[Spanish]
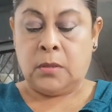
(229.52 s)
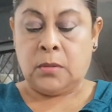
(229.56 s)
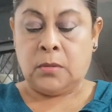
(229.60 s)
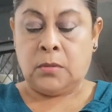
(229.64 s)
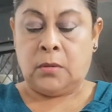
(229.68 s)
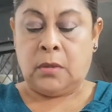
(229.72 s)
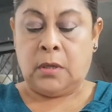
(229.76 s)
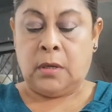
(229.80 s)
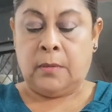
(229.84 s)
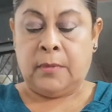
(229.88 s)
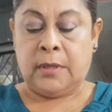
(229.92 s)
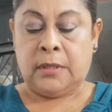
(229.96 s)

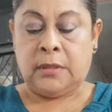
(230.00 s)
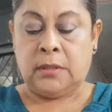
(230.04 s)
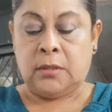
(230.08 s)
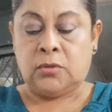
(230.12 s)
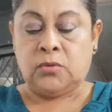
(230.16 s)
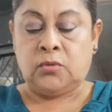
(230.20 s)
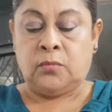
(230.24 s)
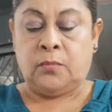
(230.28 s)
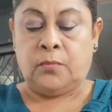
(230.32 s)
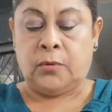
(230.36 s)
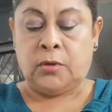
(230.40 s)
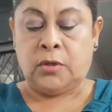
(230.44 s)
solamente
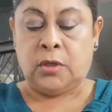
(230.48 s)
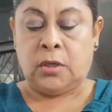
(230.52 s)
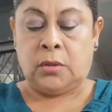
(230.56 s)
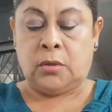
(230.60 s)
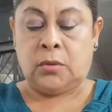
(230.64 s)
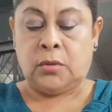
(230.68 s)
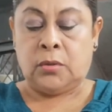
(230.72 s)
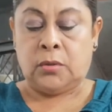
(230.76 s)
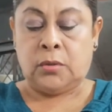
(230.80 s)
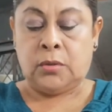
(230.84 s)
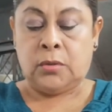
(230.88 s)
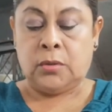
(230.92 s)
es un
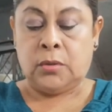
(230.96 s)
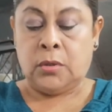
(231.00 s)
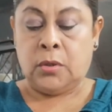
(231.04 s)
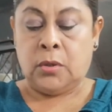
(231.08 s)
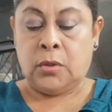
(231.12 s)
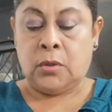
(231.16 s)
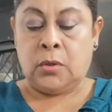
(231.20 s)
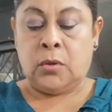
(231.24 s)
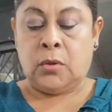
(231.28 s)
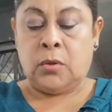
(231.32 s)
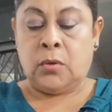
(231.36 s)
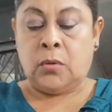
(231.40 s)
poquito
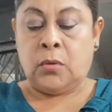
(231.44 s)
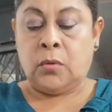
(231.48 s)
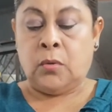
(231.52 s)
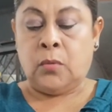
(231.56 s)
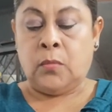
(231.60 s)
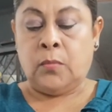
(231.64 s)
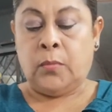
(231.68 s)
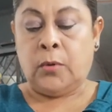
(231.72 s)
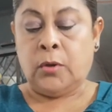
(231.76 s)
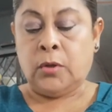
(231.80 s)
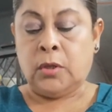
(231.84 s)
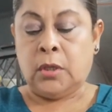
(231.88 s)

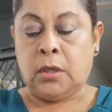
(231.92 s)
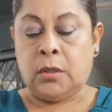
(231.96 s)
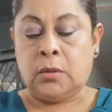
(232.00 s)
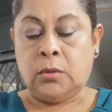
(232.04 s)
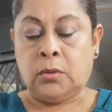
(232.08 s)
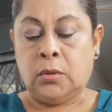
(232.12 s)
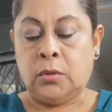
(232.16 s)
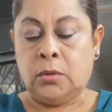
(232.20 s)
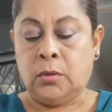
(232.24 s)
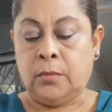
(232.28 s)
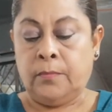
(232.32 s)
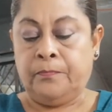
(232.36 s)
un
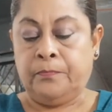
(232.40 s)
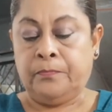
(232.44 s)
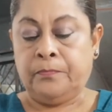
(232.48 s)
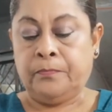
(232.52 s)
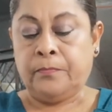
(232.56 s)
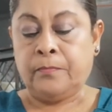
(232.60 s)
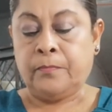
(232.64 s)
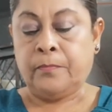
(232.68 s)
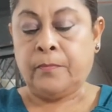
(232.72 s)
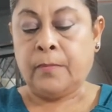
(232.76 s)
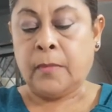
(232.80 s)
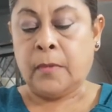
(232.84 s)
poquito
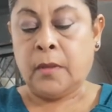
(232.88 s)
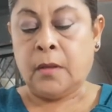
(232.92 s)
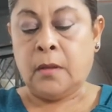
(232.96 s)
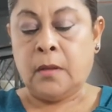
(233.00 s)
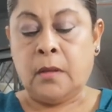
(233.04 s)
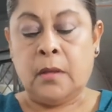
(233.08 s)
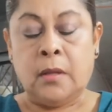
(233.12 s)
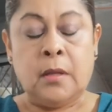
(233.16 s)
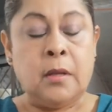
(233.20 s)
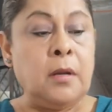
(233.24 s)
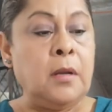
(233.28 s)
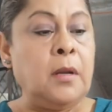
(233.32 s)

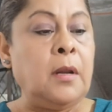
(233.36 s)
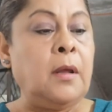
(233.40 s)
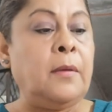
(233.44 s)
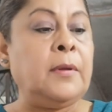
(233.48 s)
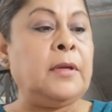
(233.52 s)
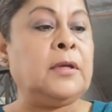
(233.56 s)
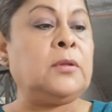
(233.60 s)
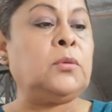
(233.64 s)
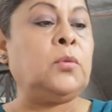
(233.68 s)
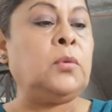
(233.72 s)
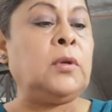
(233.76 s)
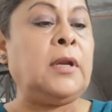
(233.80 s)
la
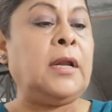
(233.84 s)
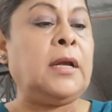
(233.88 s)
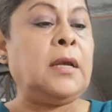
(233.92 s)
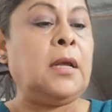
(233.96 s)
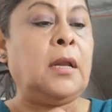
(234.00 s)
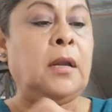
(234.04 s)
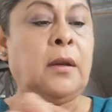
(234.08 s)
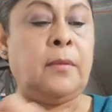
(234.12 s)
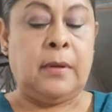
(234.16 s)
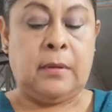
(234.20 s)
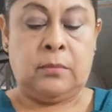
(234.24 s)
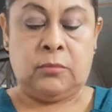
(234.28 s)
abertura
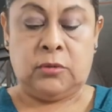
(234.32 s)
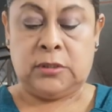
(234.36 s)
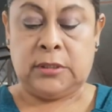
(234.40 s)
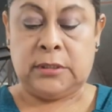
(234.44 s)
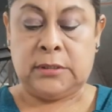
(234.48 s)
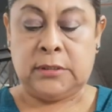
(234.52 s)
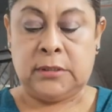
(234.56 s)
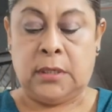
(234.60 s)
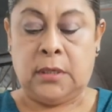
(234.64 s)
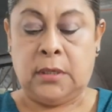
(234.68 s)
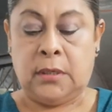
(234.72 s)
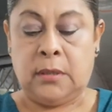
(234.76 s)
que le vamos a
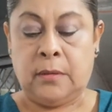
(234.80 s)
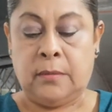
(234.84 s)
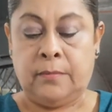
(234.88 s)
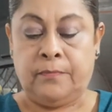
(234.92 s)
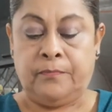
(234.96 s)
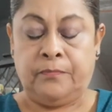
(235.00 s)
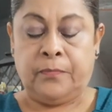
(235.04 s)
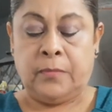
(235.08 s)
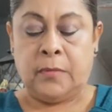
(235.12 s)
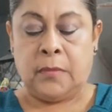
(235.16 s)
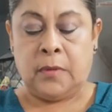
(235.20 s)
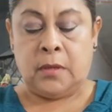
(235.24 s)
hacer
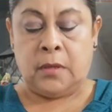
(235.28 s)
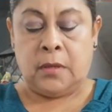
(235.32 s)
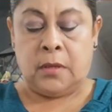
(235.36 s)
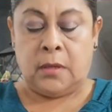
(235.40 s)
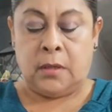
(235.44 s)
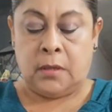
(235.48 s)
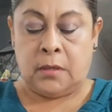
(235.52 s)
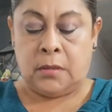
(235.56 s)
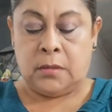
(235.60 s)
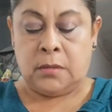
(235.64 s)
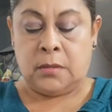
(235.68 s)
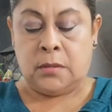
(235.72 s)

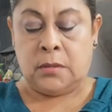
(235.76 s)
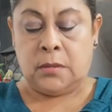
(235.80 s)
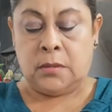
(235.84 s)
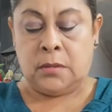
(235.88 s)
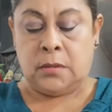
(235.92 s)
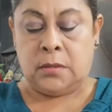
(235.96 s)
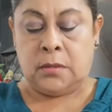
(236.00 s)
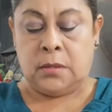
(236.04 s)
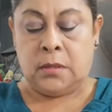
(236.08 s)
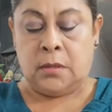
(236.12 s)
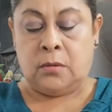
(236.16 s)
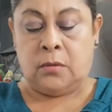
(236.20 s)

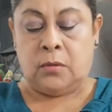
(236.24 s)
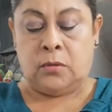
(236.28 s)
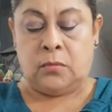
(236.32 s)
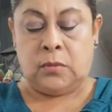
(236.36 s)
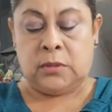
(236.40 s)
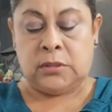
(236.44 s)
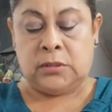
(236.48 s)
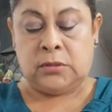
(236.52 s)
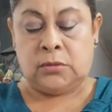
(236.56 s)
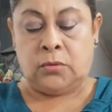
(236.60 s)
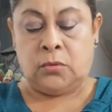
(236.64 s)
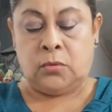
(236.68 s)
sí, con
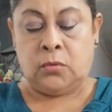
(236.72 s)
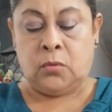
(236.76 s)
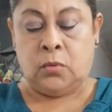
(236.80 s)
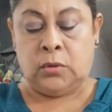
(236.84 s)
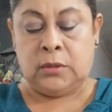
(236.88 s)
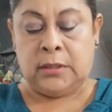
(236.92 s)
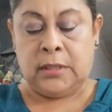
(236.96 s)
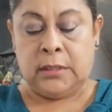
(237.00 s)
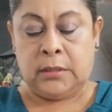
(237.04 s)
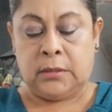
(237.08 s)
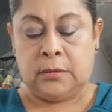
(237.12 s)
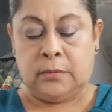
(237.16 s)
nuestro
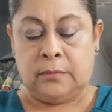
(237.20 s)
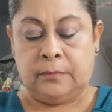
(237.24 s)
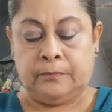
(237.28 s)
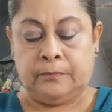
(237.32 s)
cúter